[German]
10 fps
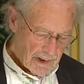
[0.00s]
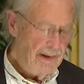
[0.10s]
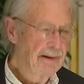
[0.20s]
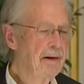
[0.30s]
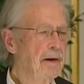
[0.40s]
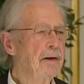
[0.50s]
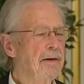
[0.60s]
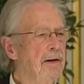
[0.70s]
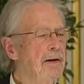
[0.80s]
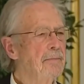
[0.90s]
Eine
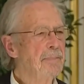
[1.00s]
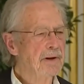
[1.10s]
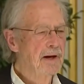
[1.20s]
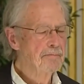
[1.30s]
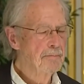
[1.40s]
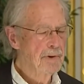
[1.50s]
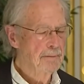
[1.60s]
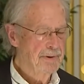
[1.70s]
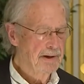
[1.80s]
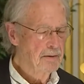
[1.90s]
jener Begegen
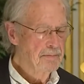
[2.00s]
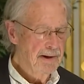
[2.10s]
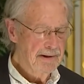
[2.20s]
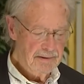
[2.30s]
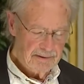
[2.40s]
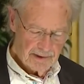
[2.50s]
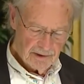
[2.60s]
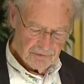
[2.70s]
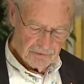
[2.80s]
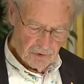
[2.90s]
Begebenheiten
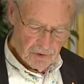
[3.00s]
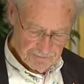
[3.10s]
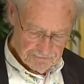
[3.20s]
ging so.